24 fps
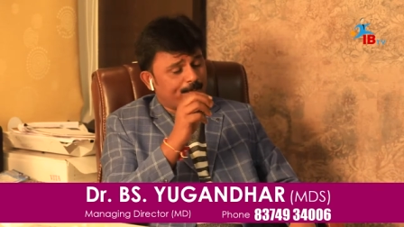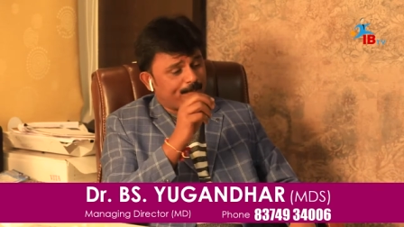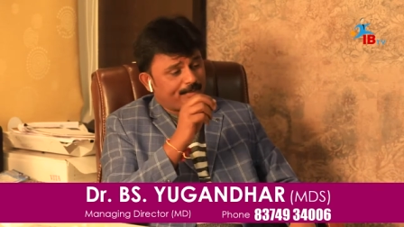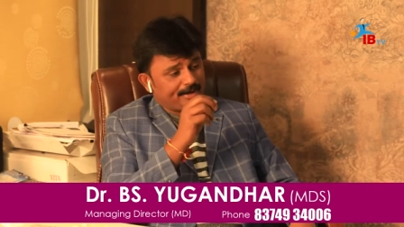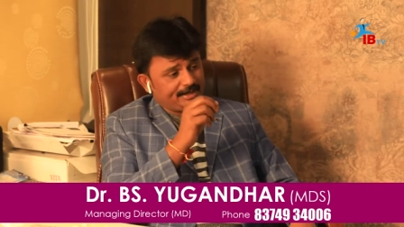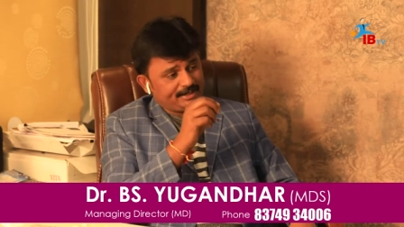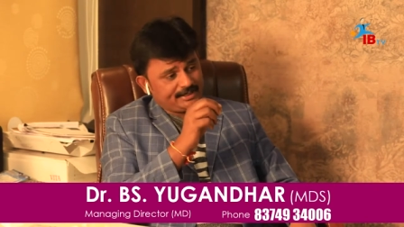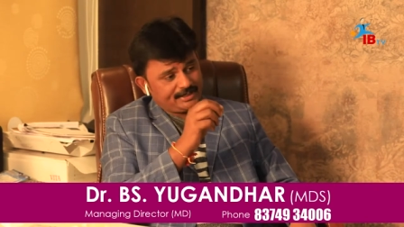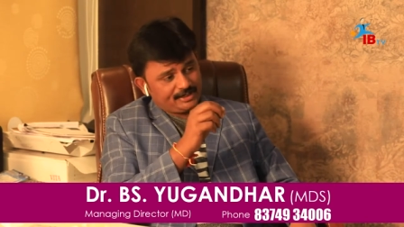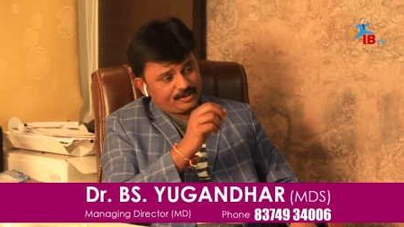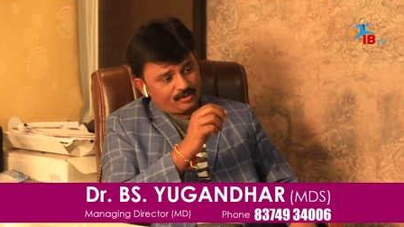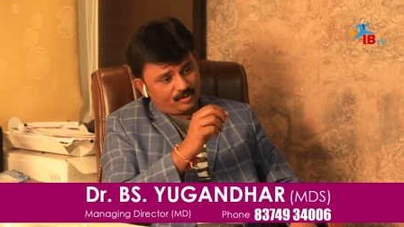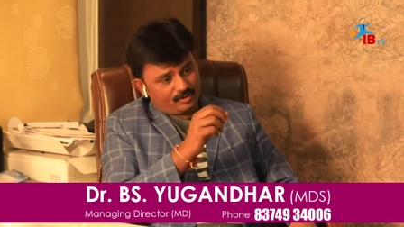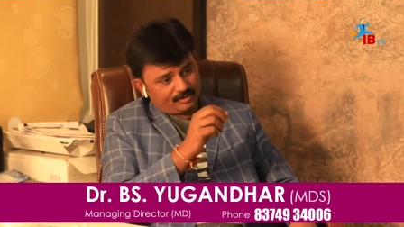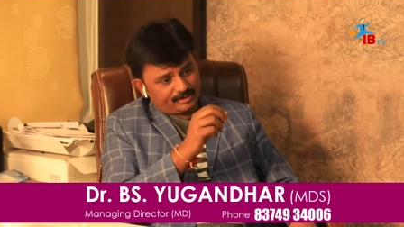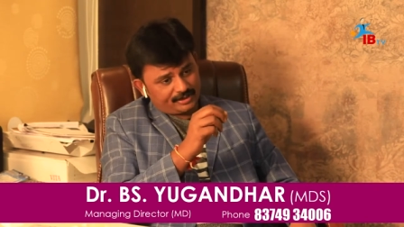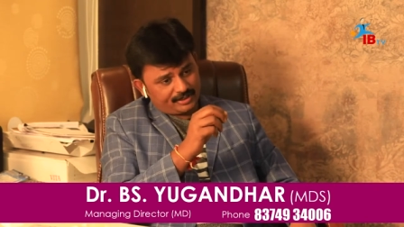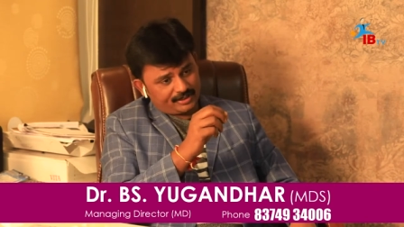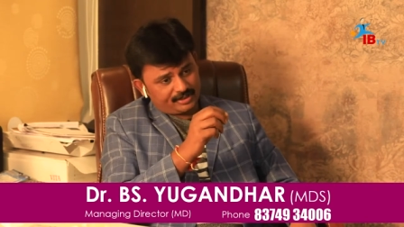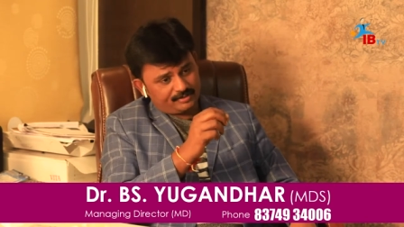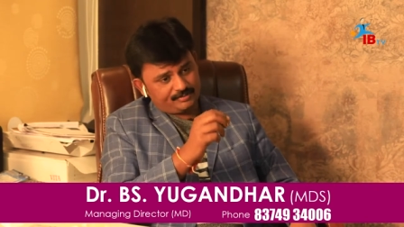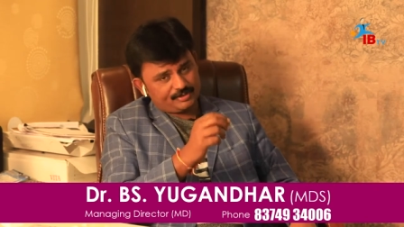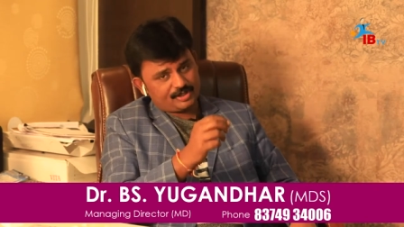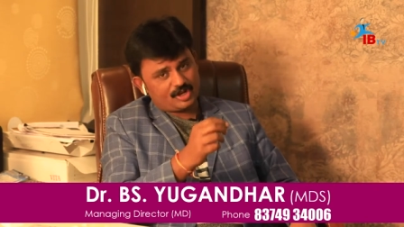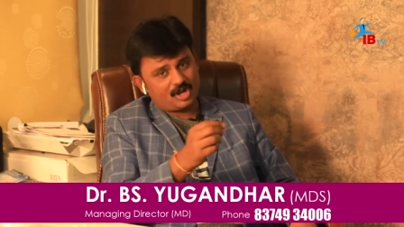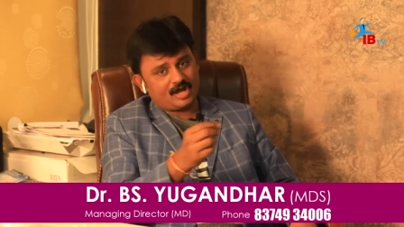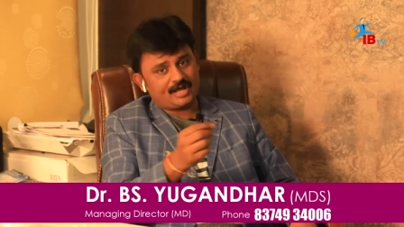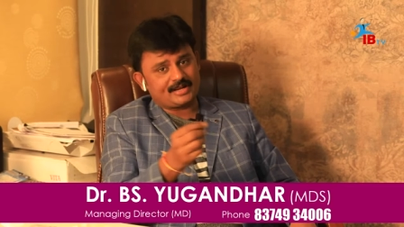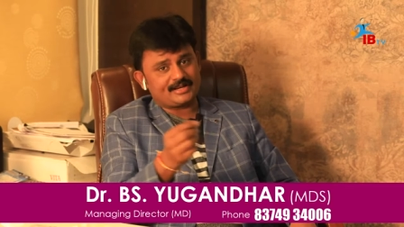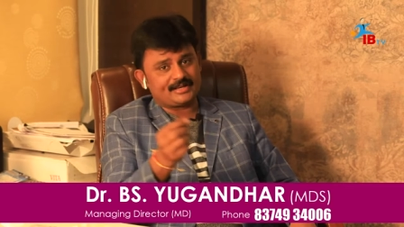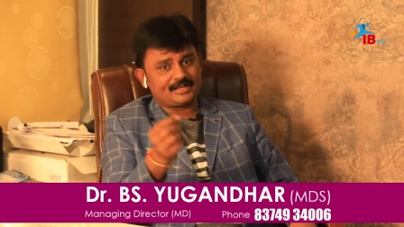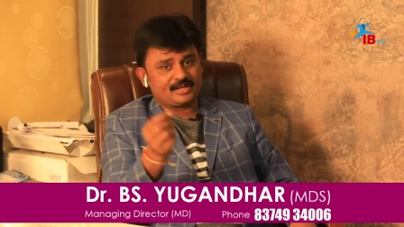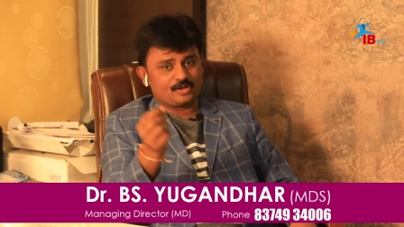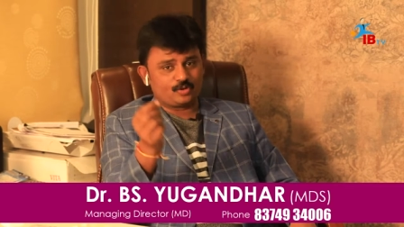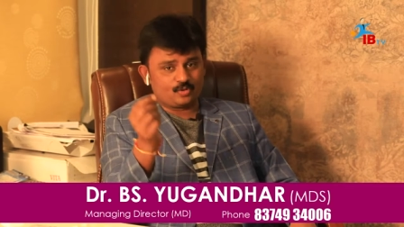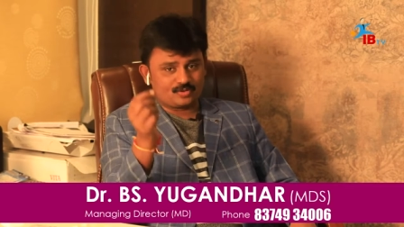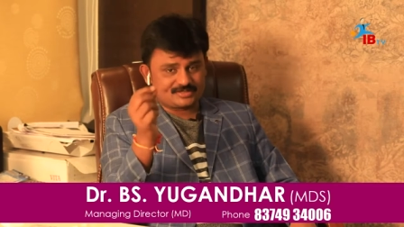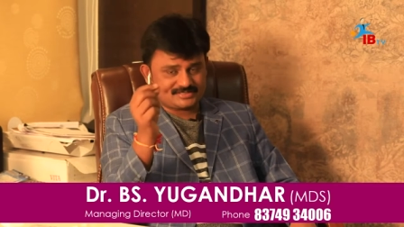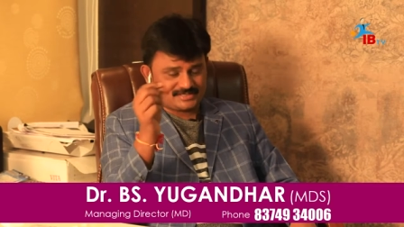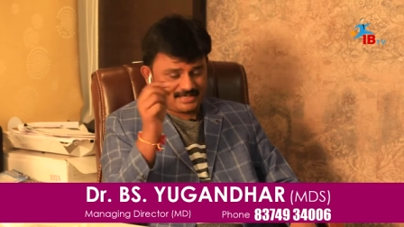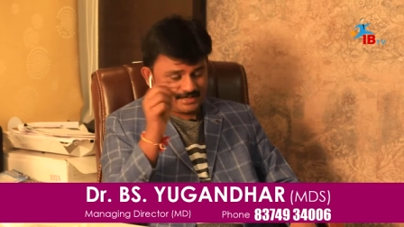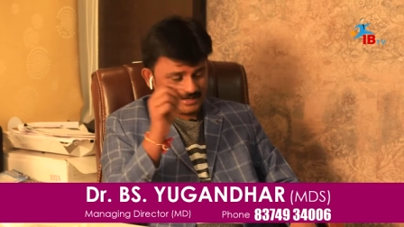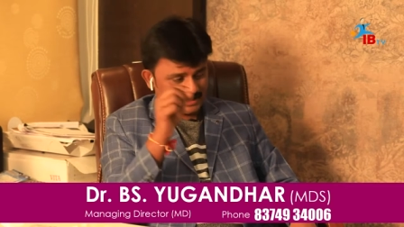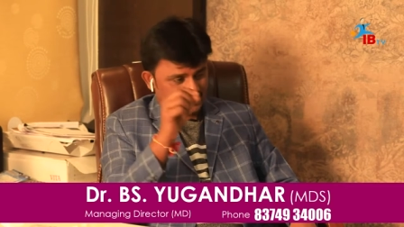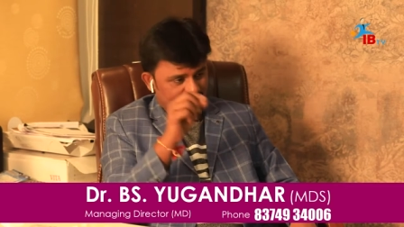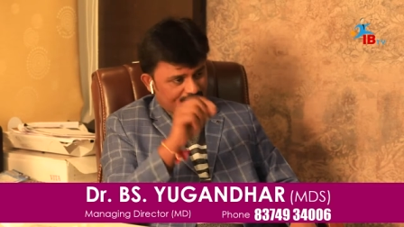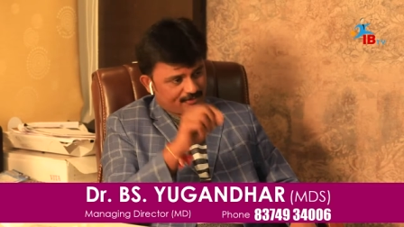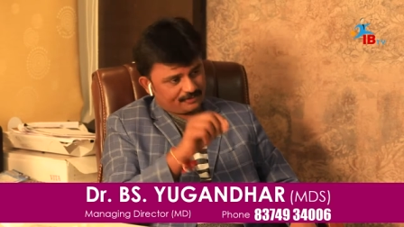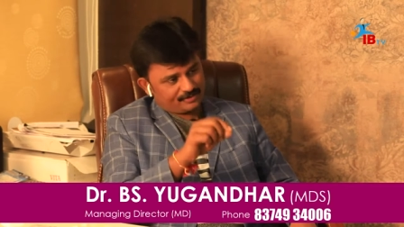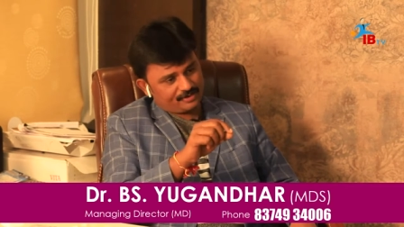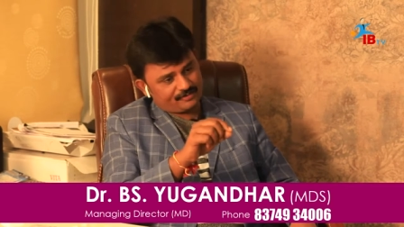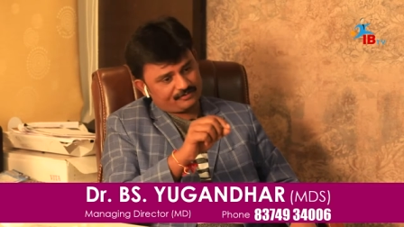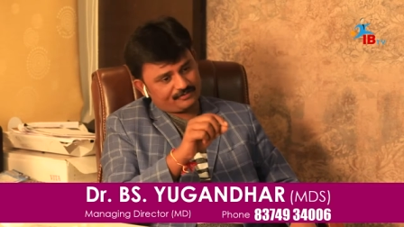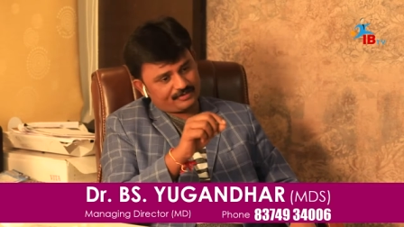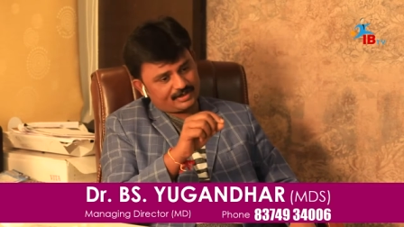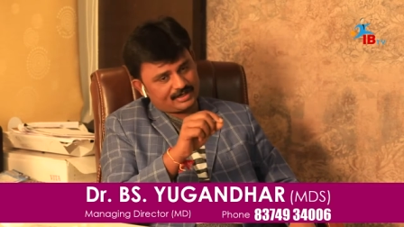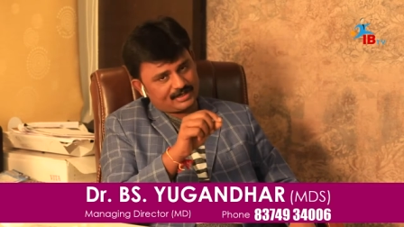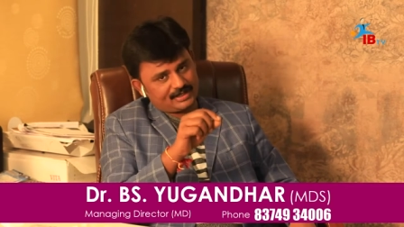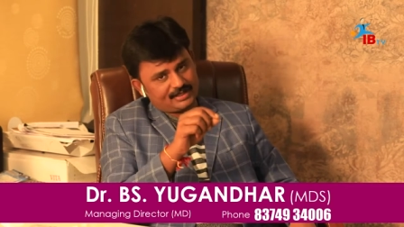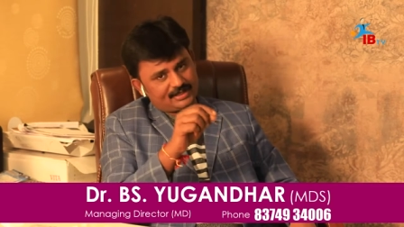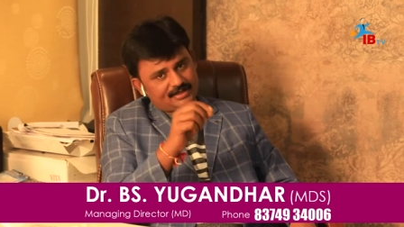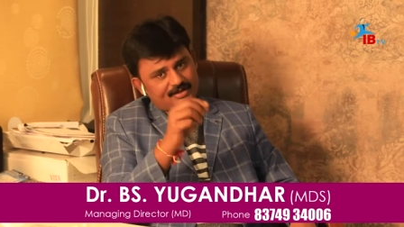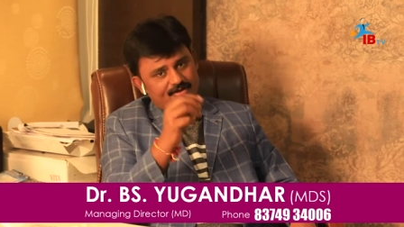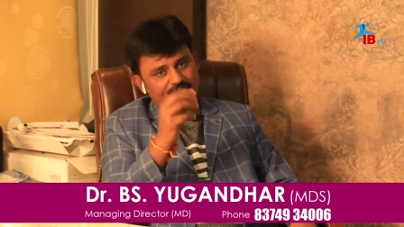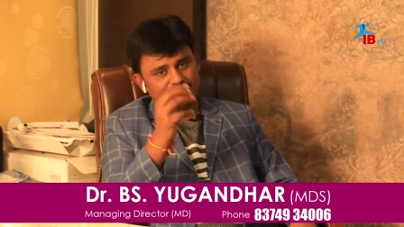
పంటి డాక్టర్ని మీరు ఆరు నెలలకు ఒకసారి కలవడం వల్ల